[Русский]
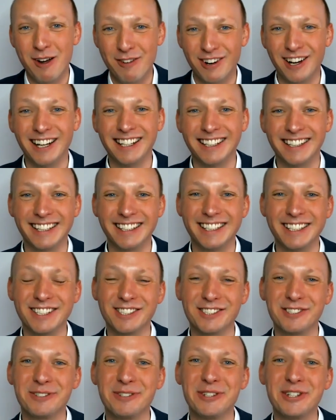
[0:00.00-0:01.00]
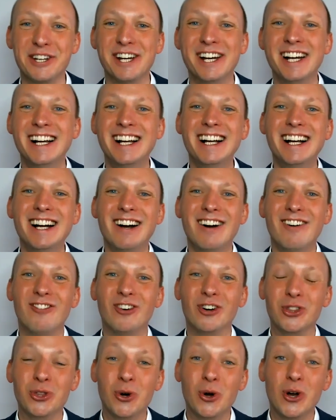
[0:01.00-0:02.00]
Бывали такие случаи.
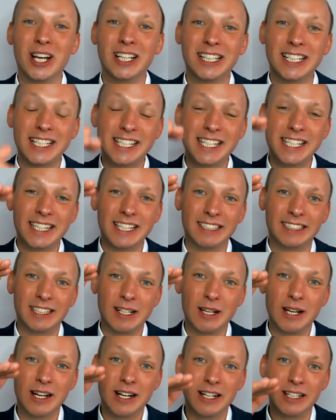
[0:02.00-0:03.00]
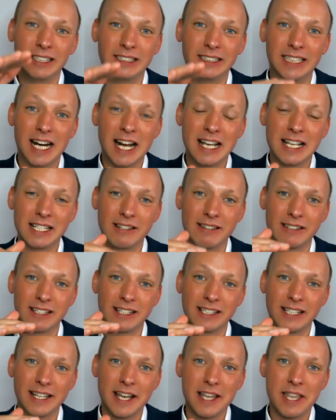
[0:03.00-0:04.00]
Вот, но это действительно а, трансы
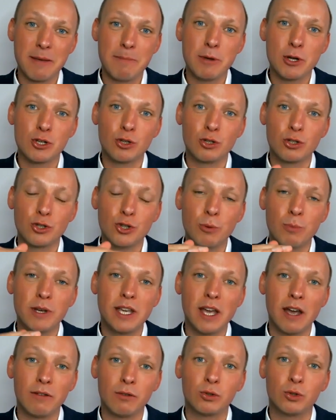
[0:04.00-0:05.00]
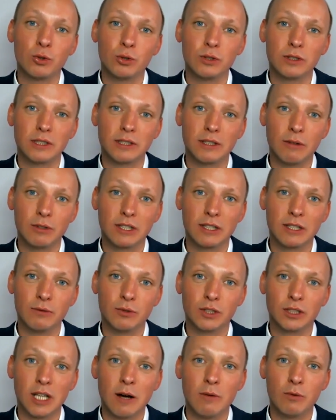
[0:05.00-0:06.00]
состояние между сном и явью. Он, там,
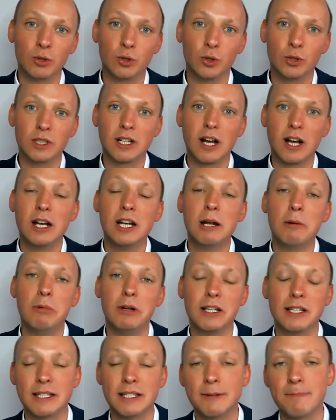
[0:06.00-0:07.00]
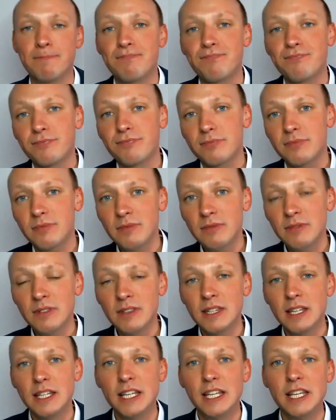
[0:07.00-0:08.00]
вот там вот он колеблется.
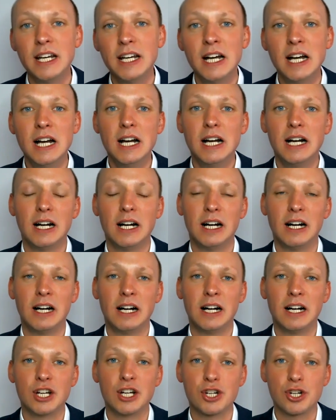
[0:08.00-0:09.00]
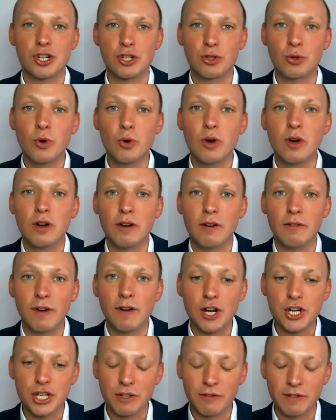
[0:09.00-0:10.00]
И а, что
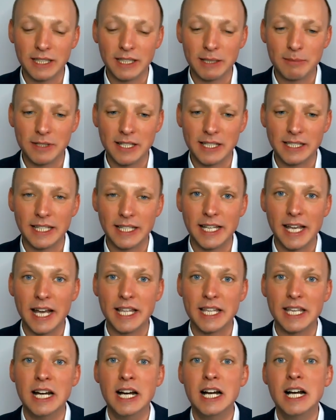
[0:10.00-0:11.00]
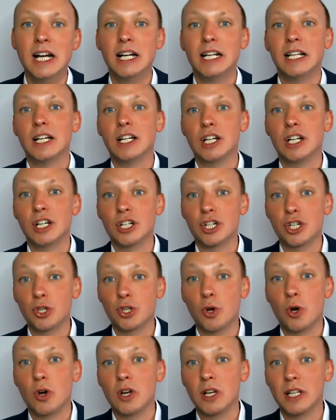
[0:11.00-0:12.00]
важно в этом состоянии? А,
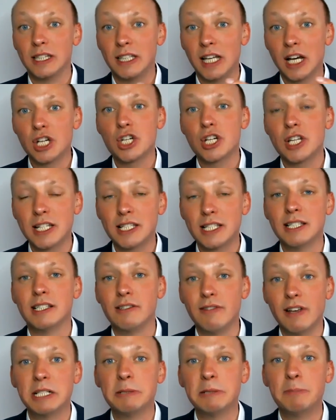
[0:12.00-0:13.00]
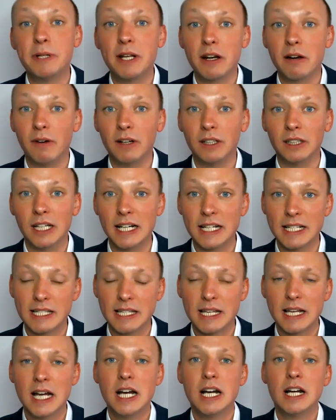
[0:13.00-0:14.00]
что даже если связь
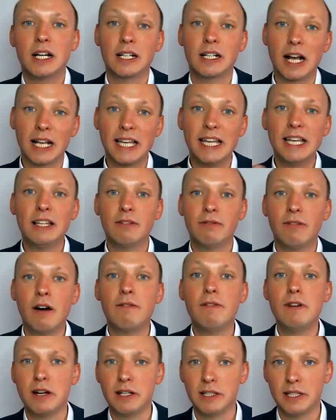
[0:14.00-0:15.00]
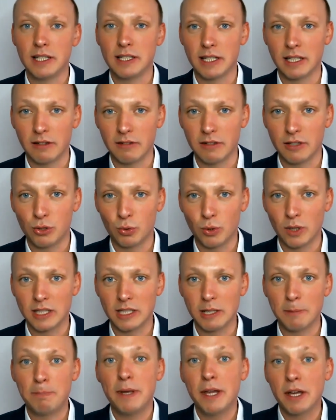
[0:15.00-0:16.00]
прервалась, какие два выхода из этой
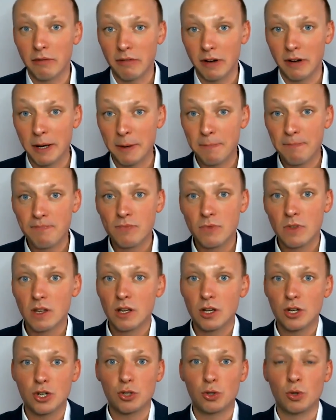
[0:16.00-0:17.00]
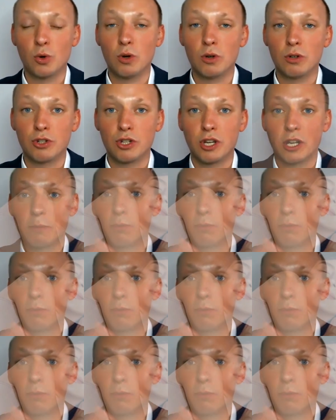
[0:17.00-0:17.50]
ситуации? Первое, что